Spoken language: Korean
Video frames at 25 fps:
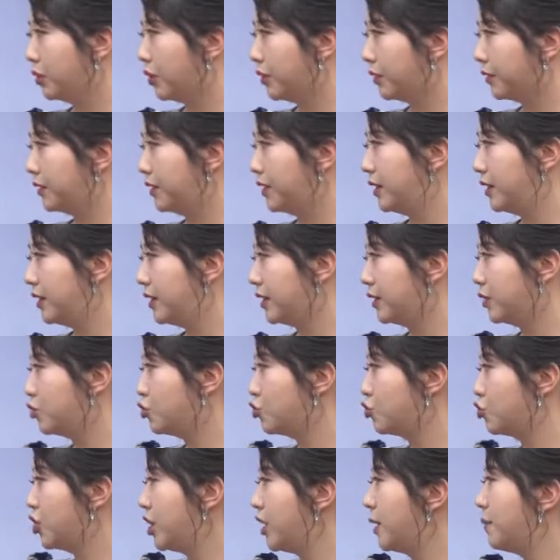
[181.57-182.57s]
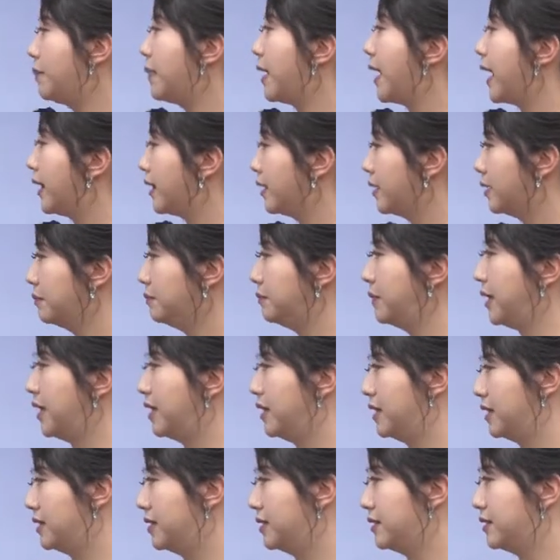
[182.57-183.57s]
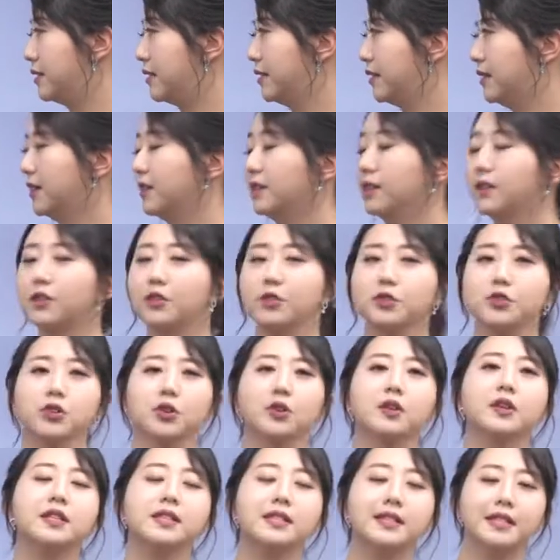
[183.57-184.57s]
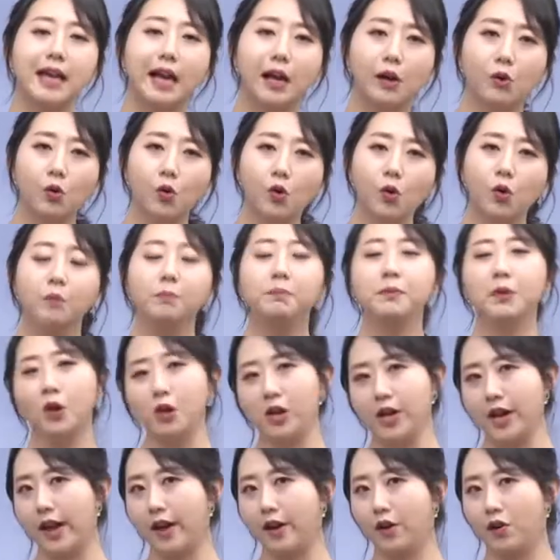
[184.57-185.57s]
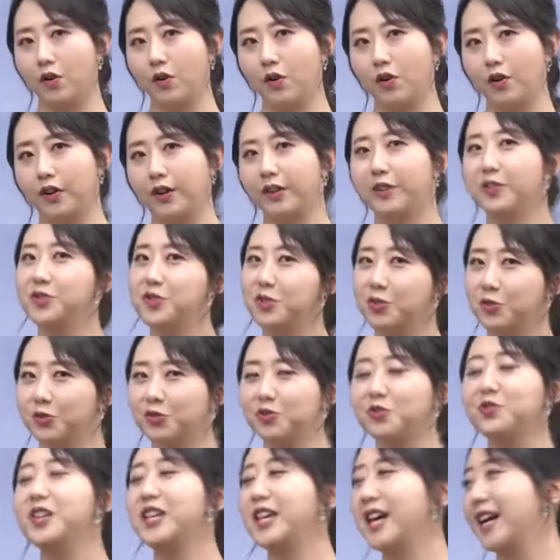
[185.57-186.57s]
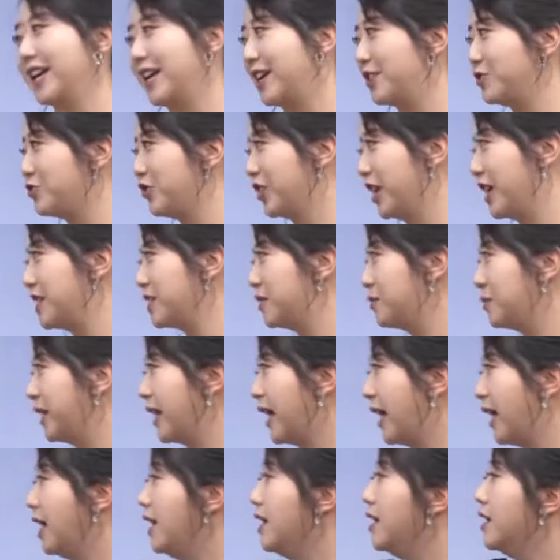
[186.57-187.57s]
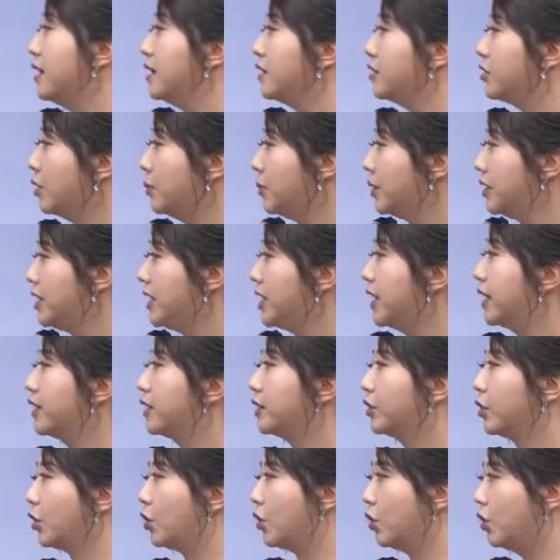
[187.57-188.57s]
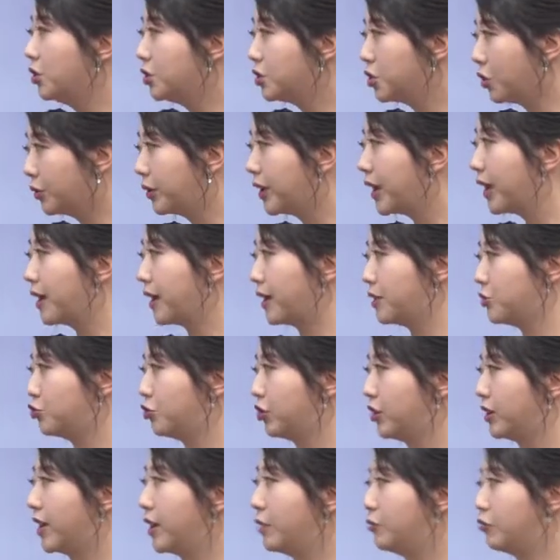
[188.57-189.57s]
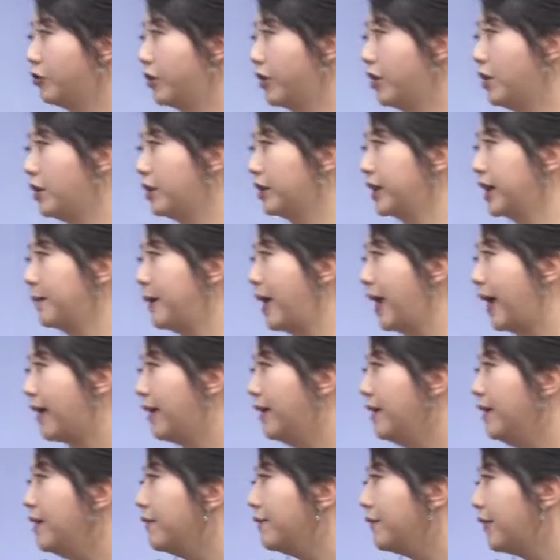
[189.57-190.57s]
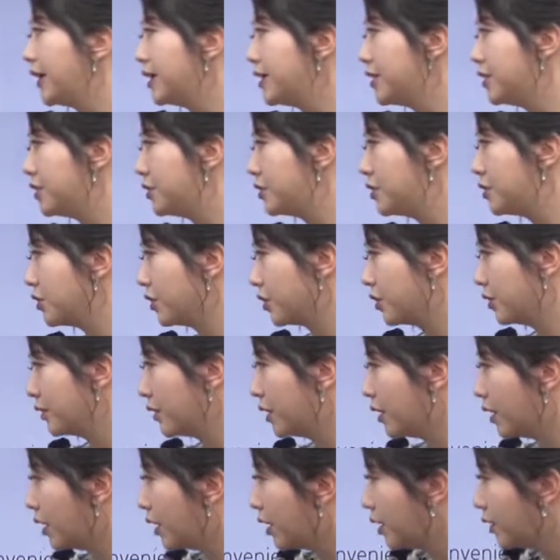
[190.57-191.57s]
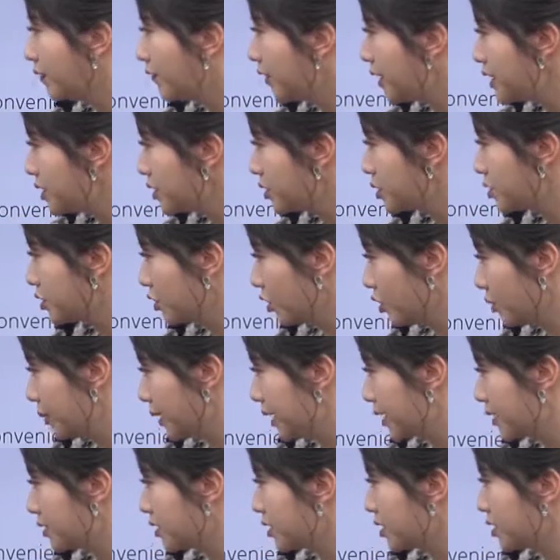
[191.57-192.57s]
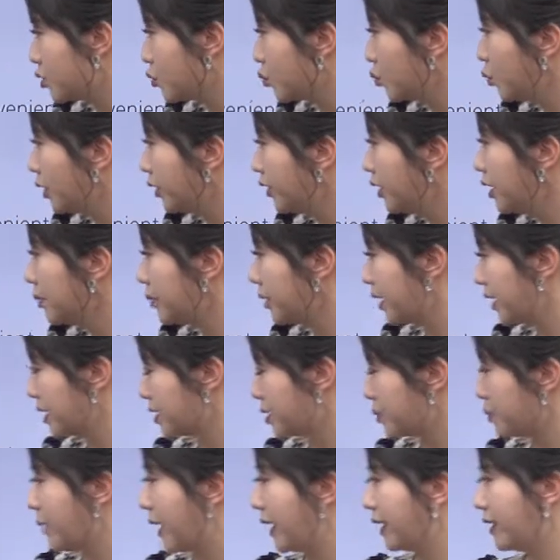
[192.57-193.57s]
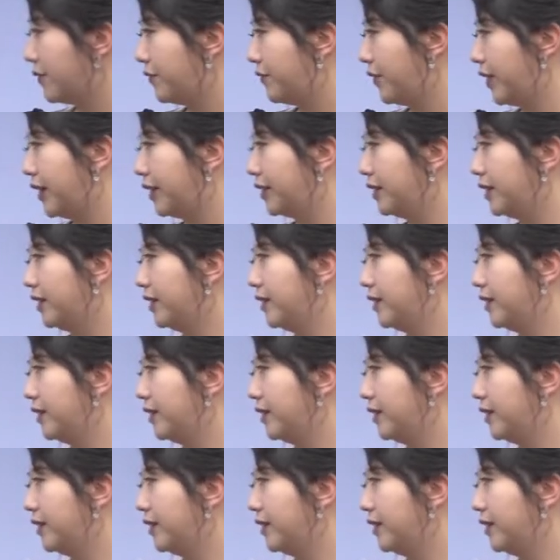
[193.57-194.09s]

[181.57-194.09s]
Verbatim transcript: 것은 cheap and convenient 그렇죠. 싸고 편리해요. 이런 식으로 이야기할 수 있겠습니다. 그러면 이야기를 더 전개해 갈 수 있겠고요. 그 다음에 fast, ser, uh, fast service is one of its benefit.